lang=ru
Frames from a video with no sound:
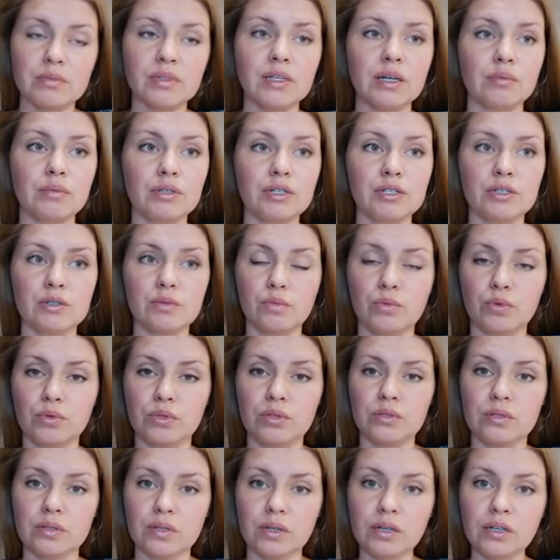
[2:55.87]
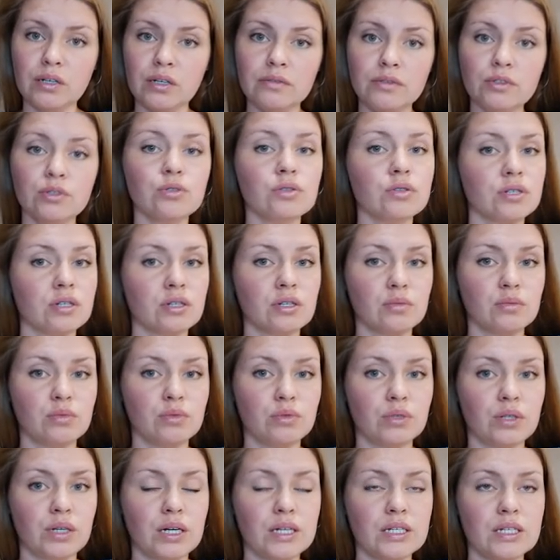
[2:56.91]
Таблицы будут одинаковые, но цены
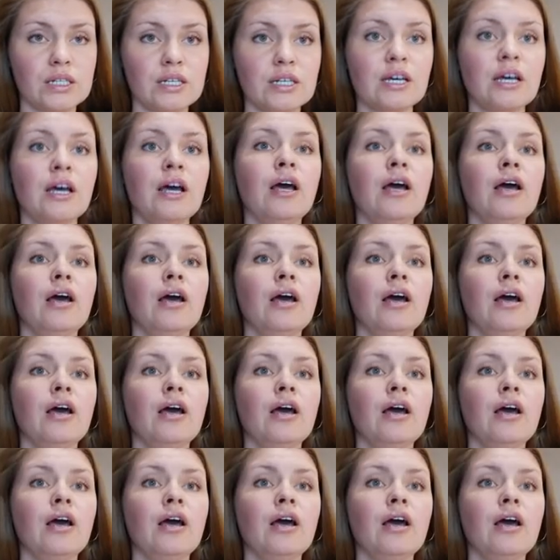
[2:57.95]
будут разные.